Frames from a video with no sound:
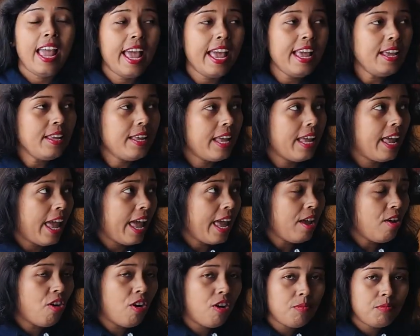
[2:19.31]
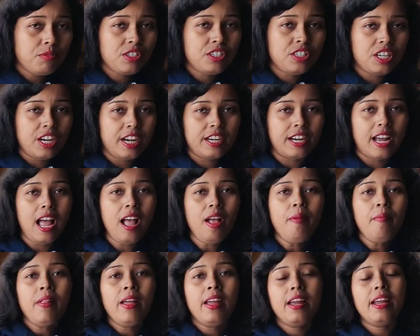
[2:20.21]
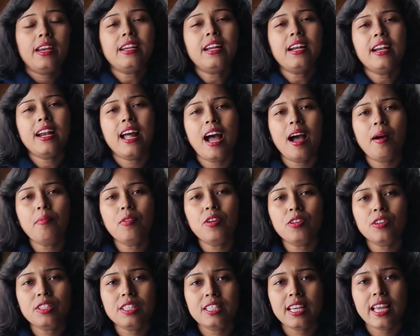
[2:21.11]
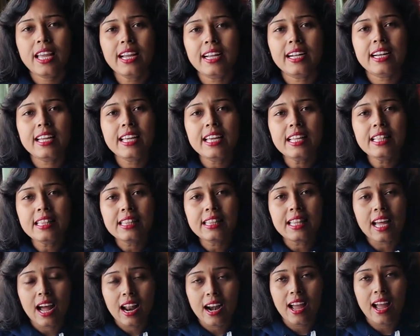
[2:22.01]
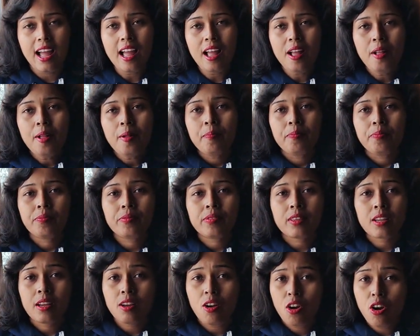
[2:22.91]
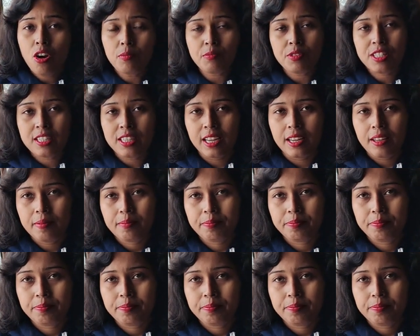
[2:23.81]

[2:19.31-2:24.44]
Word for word: এই এই হোমস্টেটা এটার নাম হচ্ছে গ্রিন তারা হোমস্টে